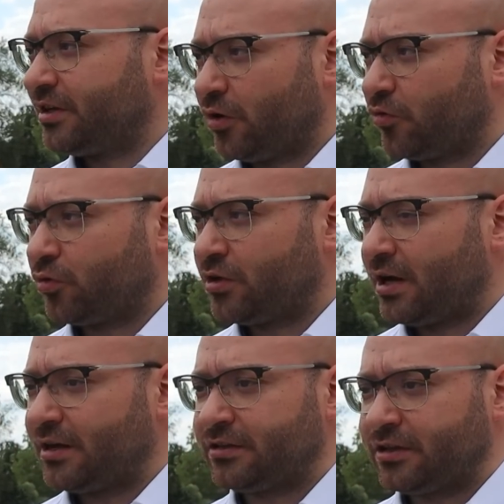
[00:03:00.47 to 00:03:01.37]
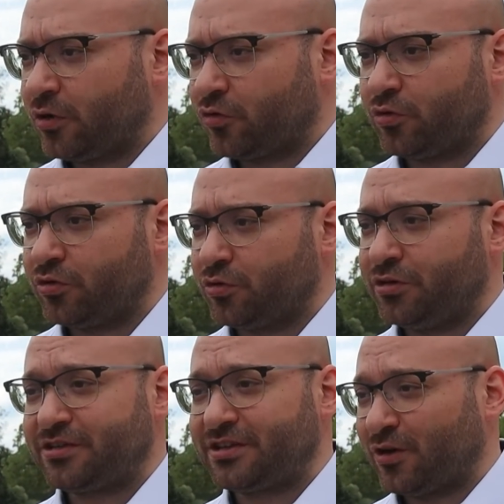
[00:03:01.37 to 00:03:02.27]
genauso ungehalten, genauso
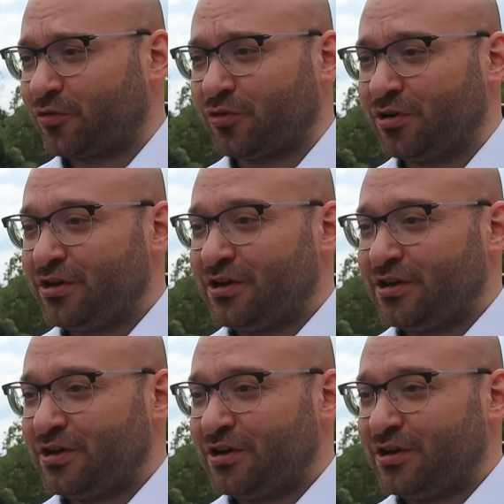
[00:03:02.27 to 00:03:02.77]
ungeduldig, genauso